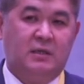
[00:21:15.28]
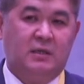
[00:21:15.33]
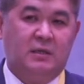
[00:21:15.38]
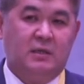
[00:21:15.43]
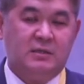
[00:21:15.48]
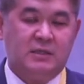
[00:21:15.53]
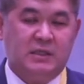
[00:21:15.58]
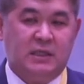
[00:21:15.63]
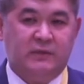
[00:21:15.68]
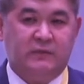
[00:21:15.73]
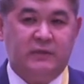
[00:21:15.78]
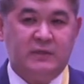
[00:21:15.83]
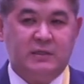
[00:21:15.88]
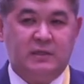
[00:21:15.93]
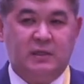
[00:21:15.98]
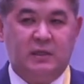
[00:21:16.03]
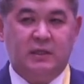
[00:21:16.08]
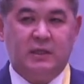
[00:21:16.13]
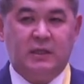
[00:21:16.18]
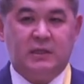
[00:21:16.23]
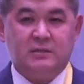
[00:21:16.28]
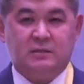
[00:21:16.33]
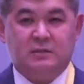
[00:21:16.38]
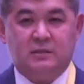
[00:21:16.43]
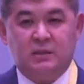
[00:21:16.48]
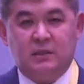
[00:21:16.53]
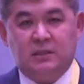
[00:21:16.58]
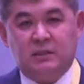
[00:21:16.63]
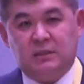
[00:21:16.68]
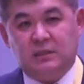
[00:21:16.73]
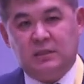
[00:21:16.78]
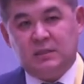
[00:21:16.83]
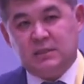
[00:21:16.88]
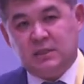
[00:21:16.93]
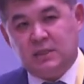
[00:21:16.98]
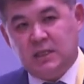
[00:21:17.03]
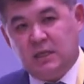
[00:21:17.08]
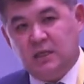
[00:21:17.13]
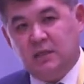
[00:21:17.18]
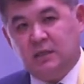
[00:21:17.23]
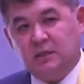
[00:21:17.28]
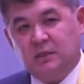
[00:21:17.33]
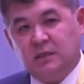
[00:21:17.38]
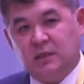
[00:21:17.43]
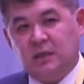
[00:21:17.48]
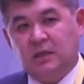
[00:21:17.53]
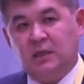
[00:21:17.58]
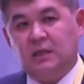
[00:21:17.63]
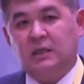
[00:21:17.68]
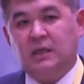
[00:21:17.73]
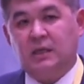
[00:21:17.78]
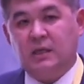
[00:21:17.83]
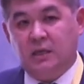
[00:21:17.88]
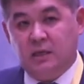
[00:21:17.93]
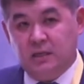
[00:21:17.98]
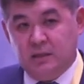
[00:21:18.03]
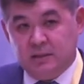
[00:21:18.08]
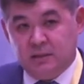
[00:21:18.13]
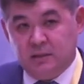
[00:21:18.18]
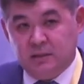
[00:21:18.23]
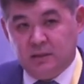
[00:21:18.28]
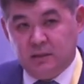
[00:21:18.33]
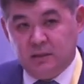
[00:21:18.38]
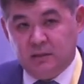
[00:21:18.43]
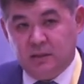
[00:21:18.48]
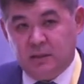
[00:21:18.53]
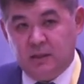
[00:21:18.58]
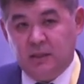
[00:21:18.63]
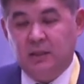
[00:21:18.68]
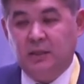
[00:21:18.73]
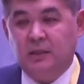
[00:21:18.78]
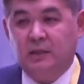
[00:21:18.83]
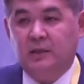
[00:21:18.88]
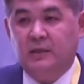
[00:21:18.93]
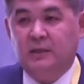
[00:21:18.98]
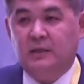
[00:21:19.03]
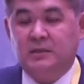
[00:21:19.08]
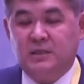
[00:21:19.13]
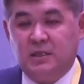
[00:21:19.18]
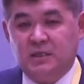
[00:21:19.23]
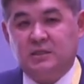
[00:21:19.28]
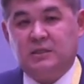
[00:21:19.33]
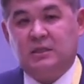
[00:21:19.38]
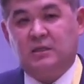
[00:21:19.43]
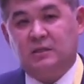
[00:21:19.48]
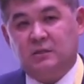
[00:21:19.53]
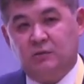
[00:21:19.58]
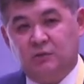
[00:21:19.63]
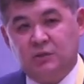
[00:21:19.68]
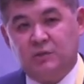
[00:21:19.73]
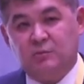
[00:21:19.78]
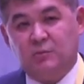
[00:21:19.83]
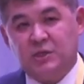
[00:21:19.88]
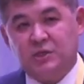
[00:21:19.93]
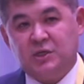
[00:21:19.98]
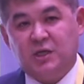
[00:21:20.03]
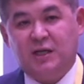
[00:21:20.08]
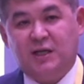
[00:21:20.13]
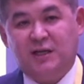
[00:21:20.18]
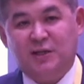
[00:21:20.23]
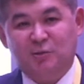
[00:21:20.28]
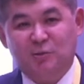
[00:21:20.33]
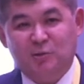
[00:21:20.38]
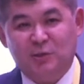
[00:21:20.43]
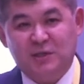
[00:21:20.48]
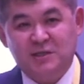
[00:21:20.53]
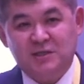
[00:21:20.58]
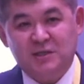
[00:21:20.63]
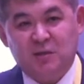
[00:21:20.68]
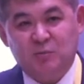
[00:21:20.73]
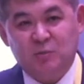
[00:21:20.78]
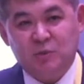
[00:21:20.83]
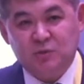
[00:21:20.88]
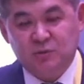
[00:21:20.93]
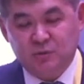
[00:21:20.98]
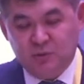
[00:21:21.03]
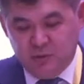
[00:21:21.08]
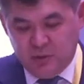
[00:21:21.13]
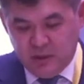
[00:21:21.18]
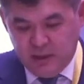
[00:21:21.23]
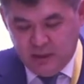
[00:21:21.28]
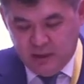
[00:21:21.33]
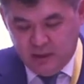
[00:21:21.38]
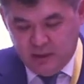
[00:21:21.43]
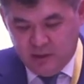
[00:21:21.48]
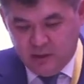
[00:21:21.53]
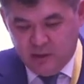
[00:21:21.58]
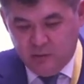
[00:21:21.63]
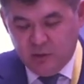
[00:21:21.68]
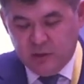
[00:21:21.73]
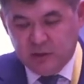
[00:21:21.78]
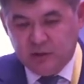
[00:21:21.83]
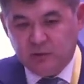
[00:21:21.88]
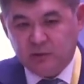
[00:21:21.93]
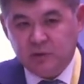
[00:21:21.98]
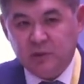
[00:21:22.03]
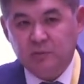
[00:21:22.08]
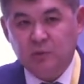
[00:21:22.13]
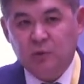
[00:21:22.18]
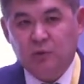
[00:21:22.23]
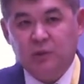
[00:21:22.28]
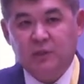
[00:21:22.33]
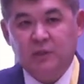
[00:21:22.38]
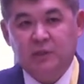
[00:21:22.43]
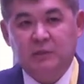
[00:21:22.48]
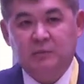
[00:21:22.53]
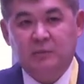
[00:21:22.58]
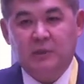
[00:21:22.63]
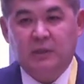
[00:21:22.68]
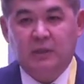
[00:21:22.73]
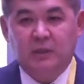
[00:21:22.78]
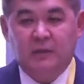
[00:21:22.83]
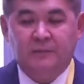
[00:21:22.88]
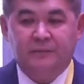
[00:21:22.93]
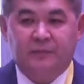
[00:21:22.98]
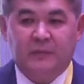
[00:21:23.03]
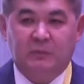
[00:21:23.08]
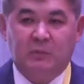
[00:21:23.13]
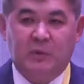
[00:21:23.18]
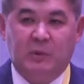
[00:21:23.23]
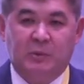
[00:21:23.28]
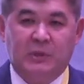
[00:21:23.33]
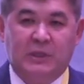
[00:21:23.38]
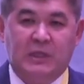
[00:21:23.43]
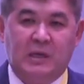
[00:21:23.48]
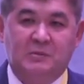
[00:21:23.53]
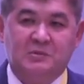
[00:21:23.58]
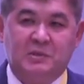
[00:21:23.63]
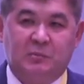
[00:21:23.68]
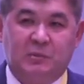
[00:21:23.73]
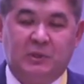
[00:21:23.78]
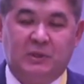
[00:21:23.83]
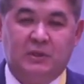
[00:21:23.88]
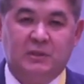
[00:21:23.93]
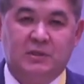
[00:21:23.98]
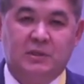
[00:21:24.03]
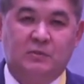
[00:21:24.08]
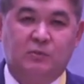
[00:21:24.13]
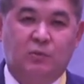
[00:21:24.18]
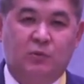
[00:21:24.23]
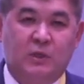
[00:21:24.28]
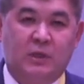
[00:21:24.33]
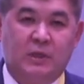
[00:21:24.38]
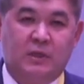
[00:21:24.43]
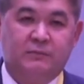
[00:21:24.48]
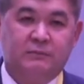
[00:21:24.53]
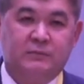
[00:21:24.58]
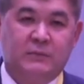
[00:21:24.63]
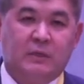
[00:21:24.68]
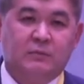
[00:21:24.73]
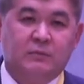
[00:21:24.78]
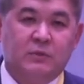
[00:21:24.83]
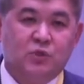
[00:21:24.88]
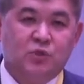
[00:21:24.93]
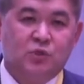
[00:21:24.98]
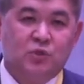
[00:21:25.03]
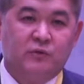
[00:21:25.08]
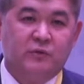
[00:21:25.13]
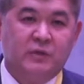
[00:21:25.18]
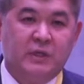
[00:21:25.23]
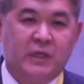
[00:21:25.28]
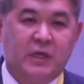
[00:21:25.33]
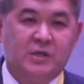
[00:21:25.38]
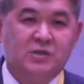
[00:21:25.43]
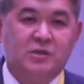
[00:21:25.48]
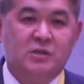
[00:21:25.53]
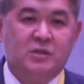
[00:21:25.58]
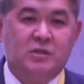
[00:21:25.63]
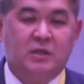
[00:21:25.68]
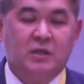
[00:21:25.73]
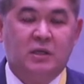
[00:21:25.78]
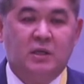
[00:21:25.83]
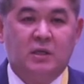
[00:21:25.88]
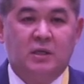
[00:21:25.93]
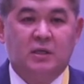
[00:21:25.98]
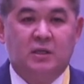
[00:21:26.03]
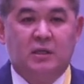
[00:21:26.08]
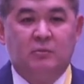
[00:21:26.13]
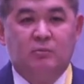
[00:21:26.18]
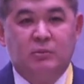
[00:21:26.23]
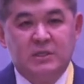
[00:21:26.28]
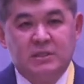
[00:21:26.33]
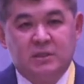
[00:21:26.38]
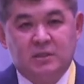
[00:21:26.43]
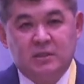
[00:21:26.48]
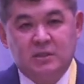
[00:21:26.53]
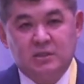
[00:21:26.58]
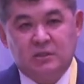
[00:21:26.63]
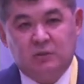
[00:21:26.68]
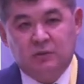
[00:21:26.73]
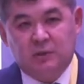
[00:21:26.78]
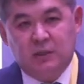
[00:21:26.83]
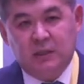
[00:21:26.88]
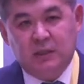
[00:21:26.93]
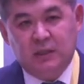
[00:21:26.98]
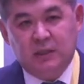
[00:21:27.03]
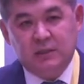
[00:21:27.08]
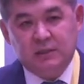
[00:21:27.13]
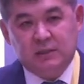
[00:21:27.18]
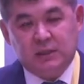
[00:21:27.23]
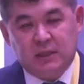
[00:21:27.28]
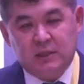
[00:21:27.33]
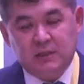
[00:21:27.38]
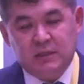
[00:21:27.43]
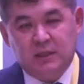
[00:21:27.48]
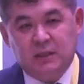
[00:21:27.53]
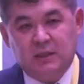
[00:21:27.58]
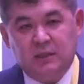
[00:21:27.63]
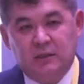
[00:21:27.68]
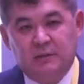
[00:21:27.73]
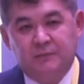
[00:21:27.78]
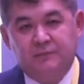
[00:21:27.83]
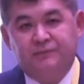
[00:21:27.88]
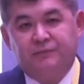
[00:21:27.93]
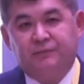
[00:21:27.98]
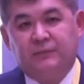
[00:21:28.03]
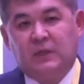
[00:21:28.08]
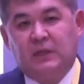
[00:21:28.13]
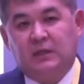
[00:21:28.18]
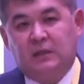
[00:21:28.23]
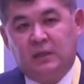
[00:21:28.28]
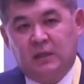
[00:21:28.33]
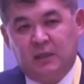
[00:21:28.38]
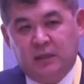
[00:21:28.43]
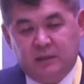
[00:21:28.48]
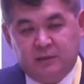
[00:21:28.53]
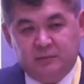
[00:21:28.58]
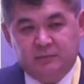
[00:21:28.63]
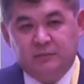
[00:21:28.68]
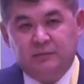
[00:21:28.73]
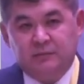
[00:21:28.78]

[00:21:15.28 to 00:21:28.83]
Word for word: соответствия лекарства не на национальный рынок, а на ЕАЭС рынок. Здесь, кстати, очень большая конкуренция между регуляторными органами. Мы пытаемся предложить более там, дешевые, качественные и быстрые сроки регистрации, э,